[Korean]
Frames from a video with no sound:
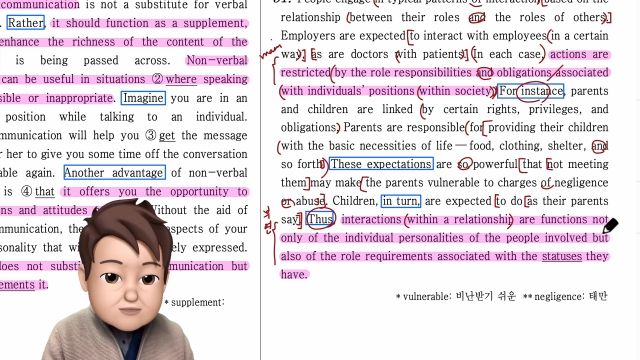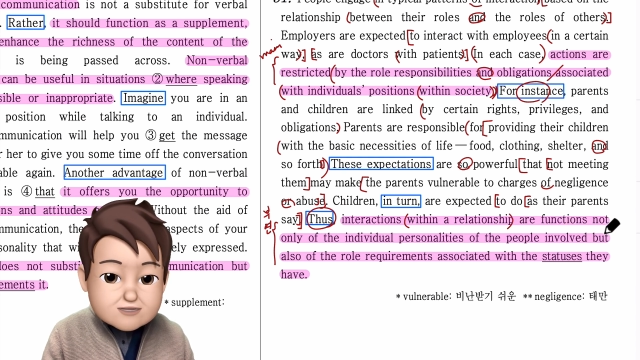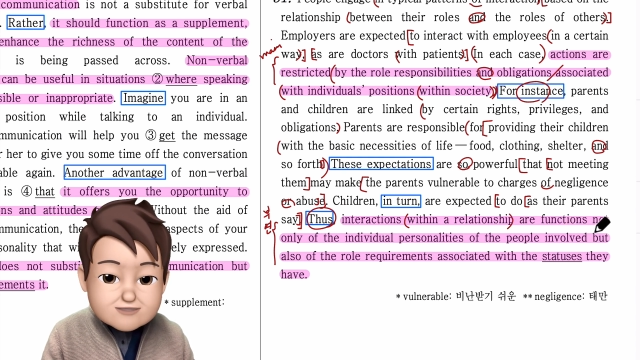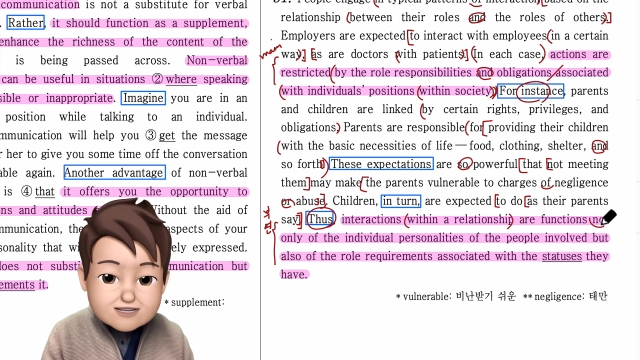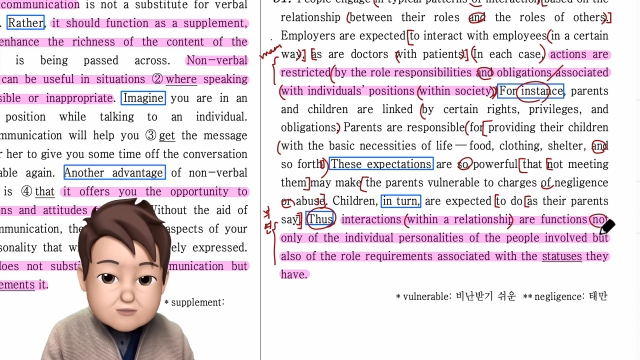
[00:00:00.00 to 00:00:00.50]

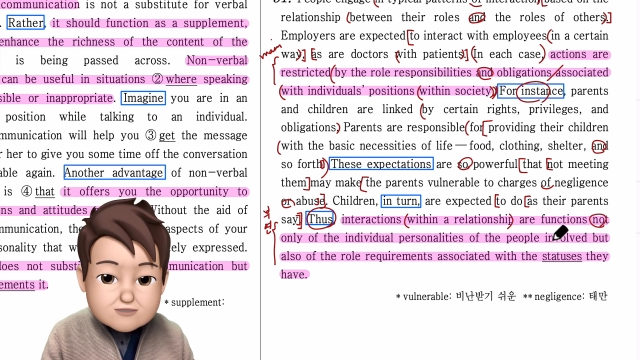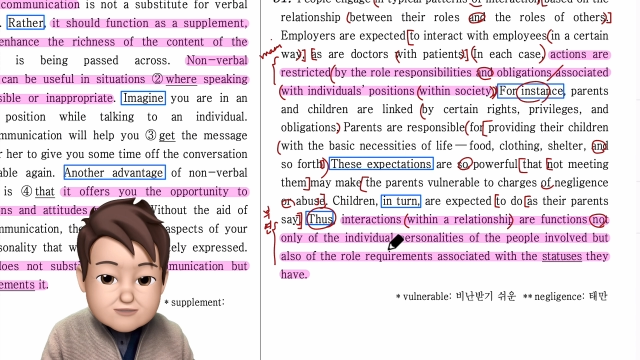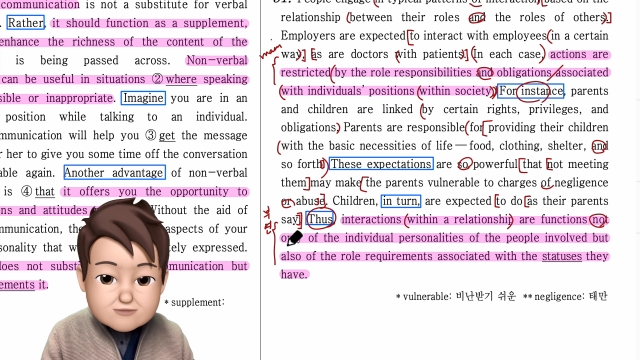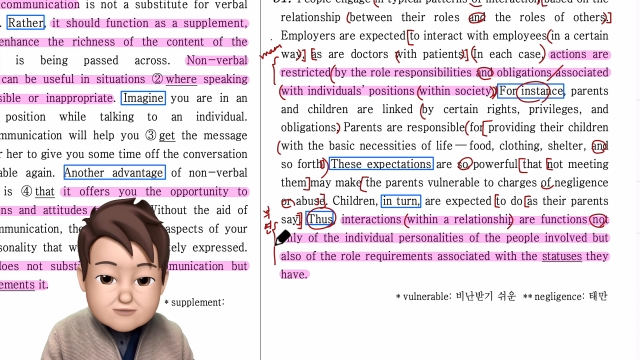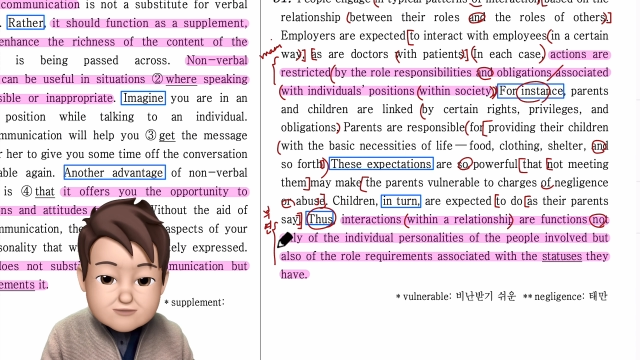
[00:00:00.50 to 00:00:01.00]
해놓고 이거
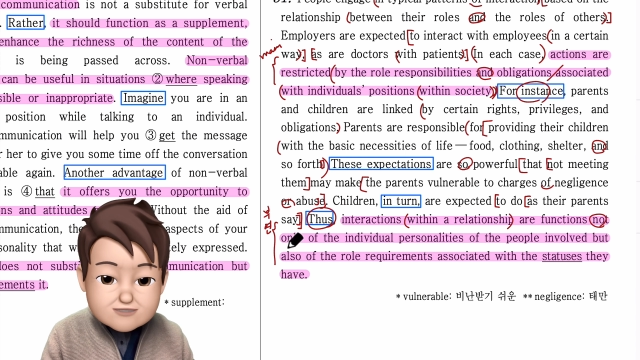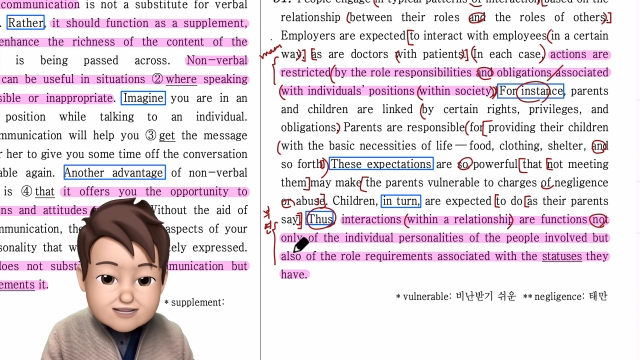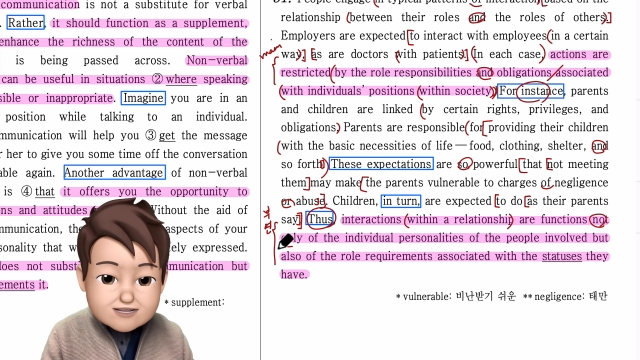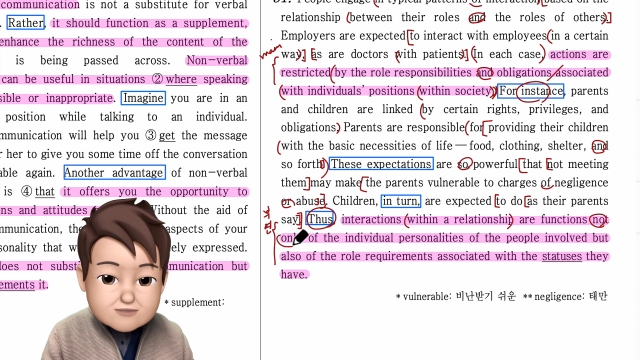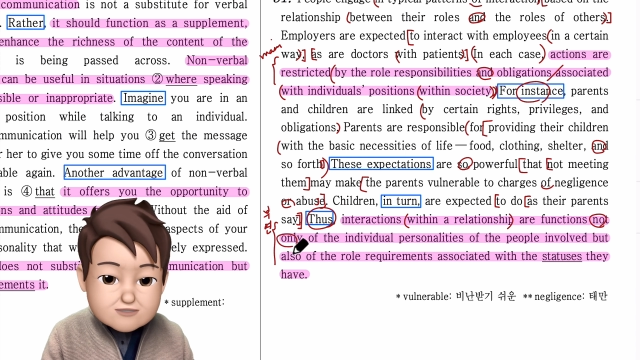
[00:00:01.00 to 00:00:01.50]
나도 니
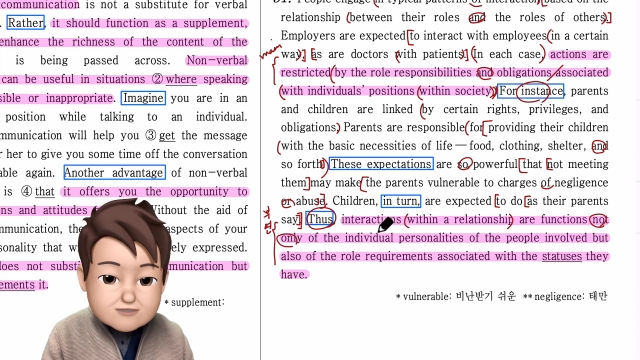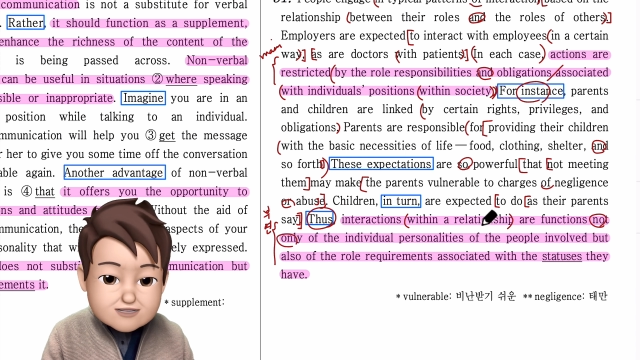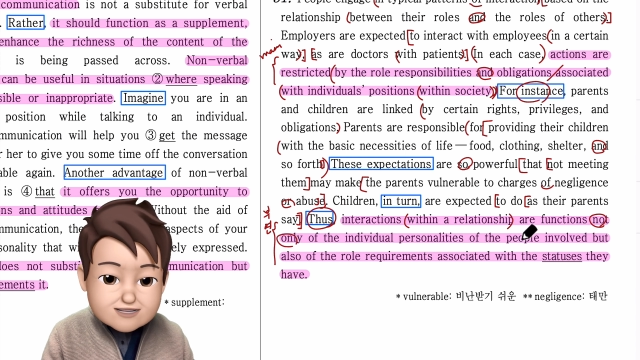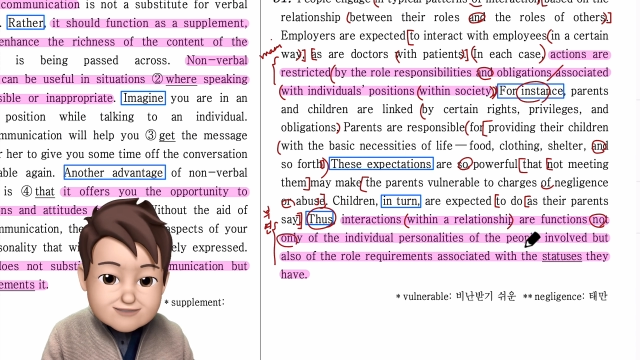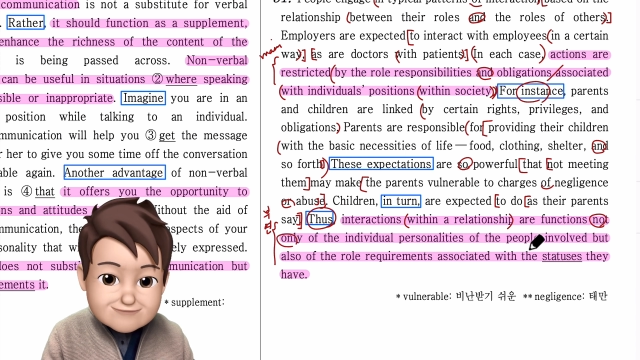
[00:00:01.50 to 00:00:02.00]
보돌서다.
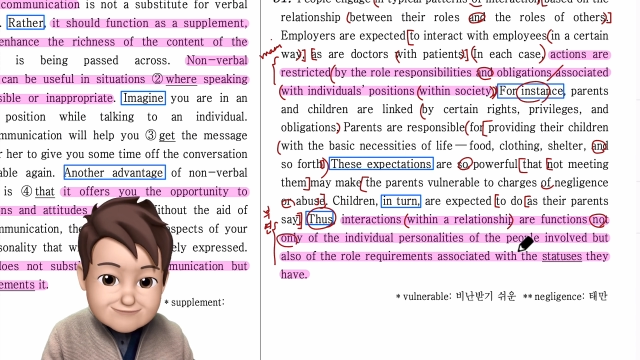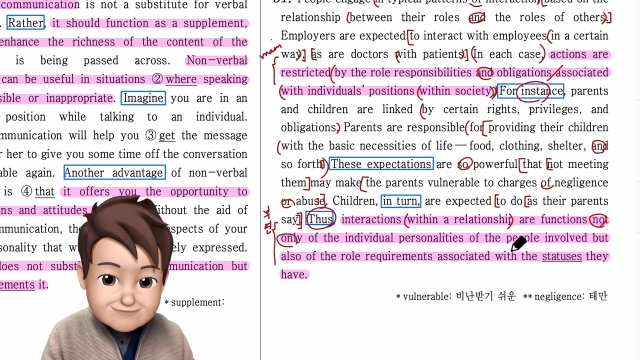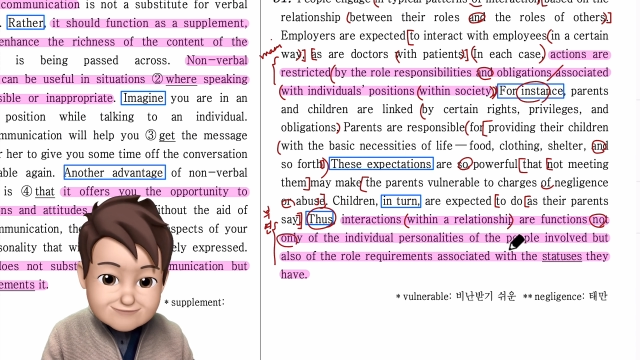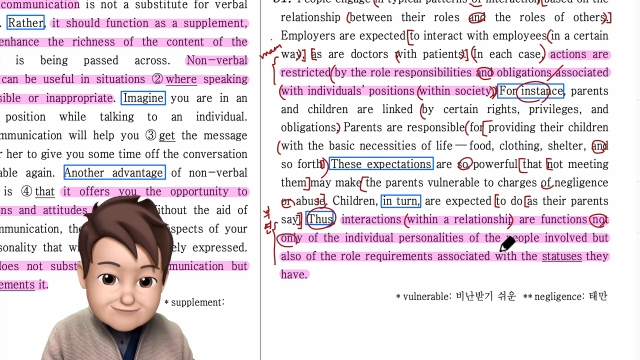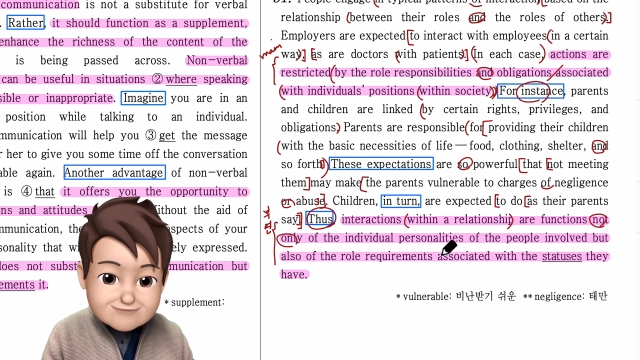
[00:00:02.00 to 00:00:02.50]
어떤 기능?